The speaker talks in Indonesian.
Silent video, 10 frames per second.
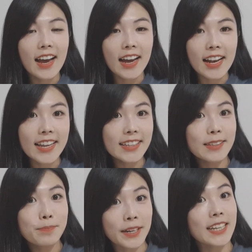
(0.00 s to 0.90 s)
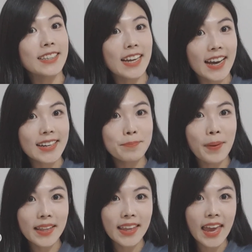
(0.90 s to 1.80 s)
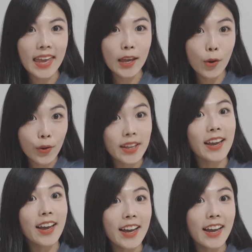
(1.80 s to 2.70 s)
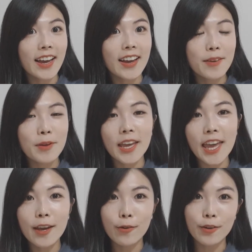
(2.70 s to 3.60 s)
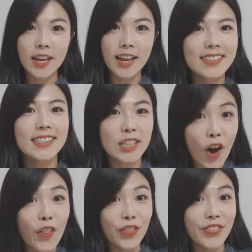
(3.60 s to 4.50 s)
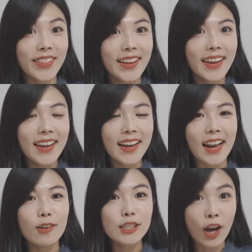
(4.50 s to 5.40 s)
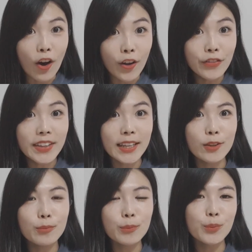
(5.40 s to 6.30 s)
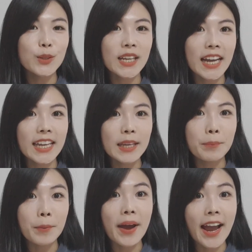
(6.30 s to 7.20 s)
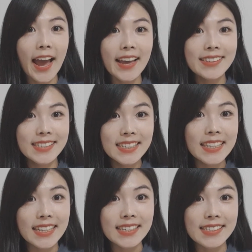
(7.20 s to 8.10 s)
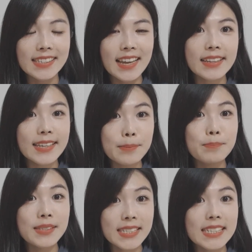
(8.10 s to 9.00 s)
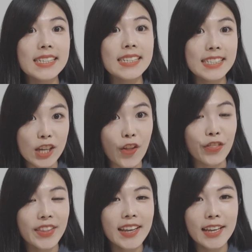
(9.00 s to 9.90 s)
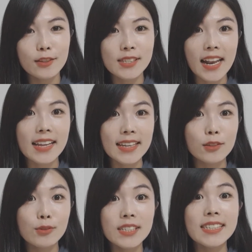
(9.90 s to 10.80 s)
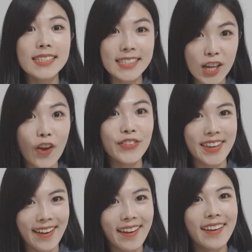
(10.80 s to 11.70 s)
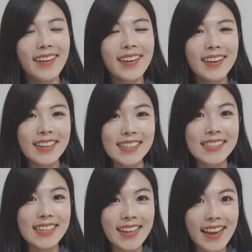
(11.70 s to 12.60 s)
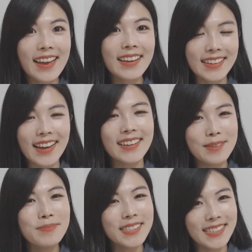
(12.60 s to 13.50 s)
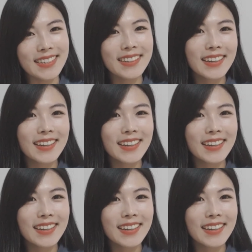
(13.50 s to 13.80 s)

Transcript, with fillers: Kalian pernah dengar pancake Korea? Pancake Korea chon. Kalau chon itu mempunyai berbagai jenis. Kimchi chon. Itu salah satu jenis John ya. Isinya ya kimchi.